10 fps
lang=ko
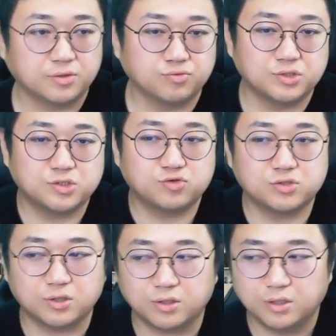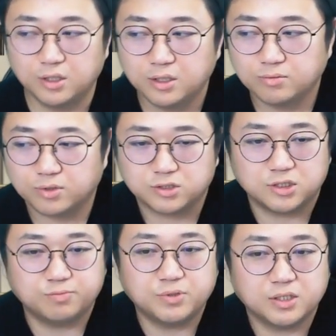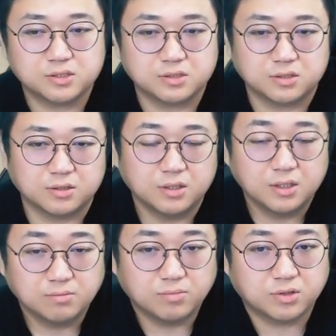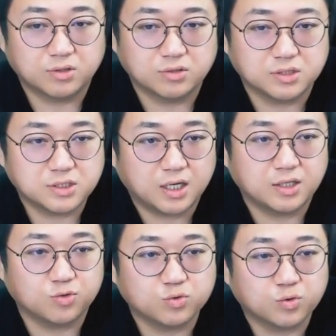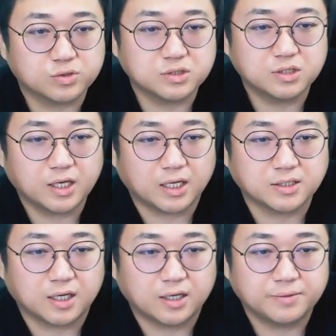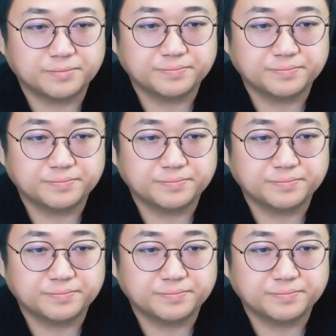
위치 추적 GPS 뭐 그런 이상한 용도로 쓰는 게 아니라